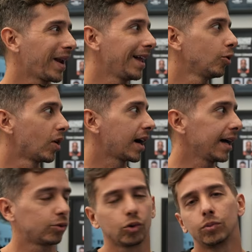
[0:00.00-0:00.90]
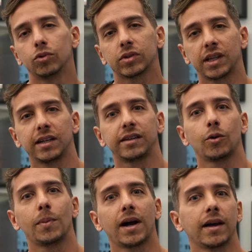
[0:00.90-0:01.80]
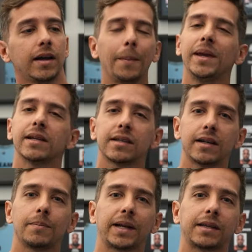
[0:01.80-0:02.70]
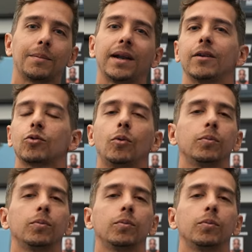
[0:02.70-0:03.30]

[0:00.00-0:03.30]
para alocar, todo mundo tem que ter uma, uma mesa, né, para trabalhar no